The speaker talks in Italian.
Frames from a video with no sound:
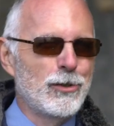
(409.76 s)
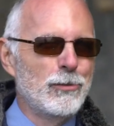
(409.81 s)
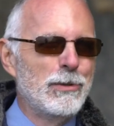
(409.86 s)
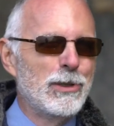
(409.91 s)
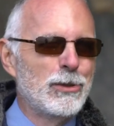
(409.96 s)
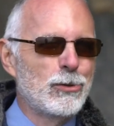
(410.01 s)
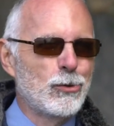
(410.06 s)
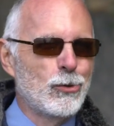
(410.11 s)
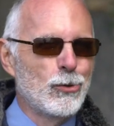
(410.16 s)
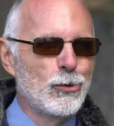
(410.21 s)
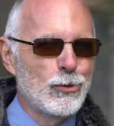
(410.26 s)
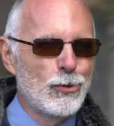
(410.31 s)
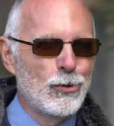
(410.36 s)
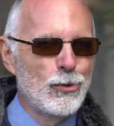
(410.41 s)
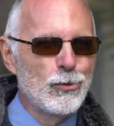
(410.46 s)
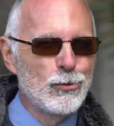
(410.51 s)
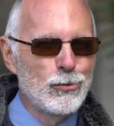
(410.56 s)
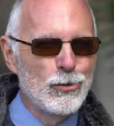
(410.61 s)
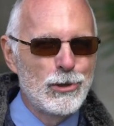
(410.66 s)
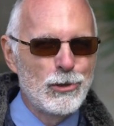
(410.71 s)
come
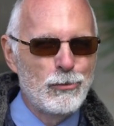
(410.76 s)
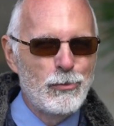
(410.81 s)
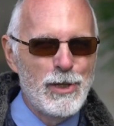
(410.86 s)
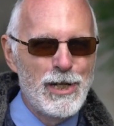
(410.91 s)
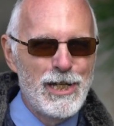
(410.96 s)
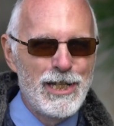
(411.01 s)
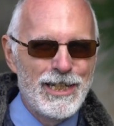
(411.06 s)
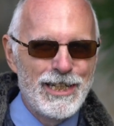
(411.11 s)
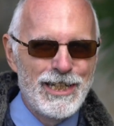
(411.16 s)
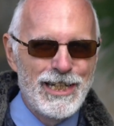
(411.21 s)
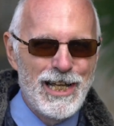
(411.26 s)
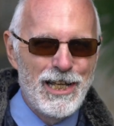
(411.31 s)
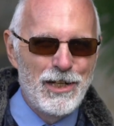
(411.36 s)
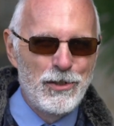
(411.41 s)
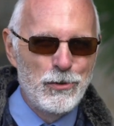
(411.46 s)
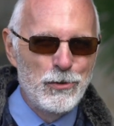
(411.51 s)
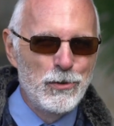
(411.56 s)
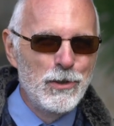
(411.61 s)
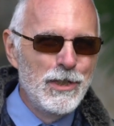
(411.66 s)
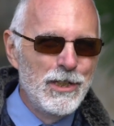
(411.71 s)
corrono tutti quelli che
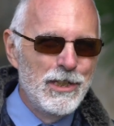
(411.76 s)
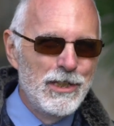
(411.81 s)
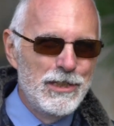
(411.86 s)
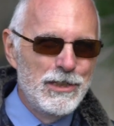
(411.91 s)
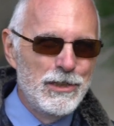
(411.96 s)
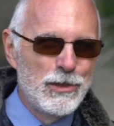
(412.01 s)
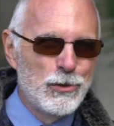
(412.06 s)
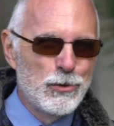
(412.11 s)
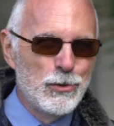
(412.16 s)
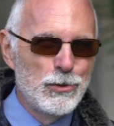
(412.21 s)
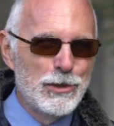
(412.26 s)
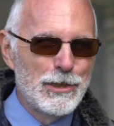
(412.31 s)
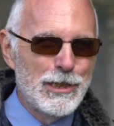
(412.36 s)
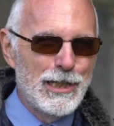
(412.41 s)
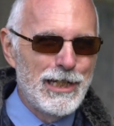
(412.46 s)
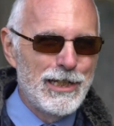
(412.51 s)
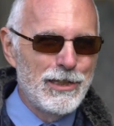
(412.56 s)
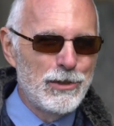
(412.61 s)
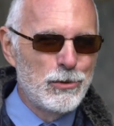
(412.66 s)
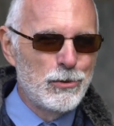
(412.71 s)
hanno
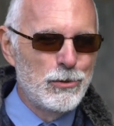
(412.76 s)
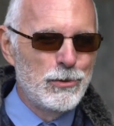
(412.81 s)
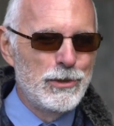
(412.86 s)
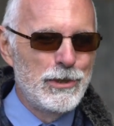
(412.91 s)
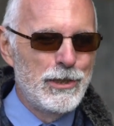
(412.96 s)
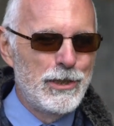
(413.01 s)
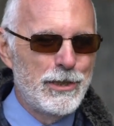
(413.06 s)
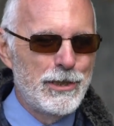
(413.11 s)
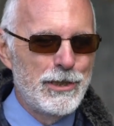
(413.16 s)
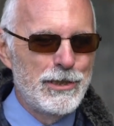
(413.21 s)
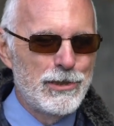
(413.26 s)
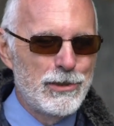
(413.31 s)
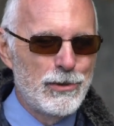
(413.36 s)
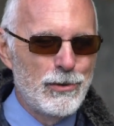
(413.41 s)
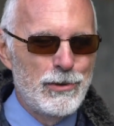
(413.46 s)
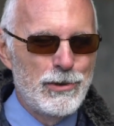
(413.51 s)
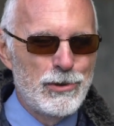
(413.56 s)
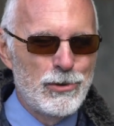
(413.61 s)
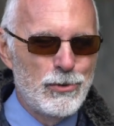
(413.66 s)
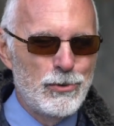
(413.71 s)
incontrato il
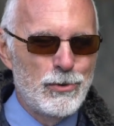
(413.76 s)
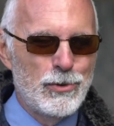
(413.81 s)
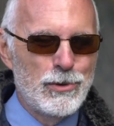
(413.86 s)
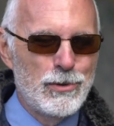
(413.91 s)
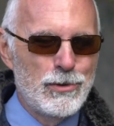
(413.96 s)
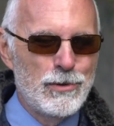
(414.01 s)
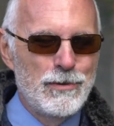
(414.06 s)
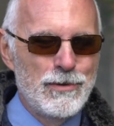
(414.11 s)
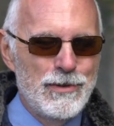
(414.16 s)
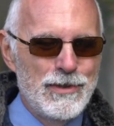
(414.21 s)
Cristo risorto.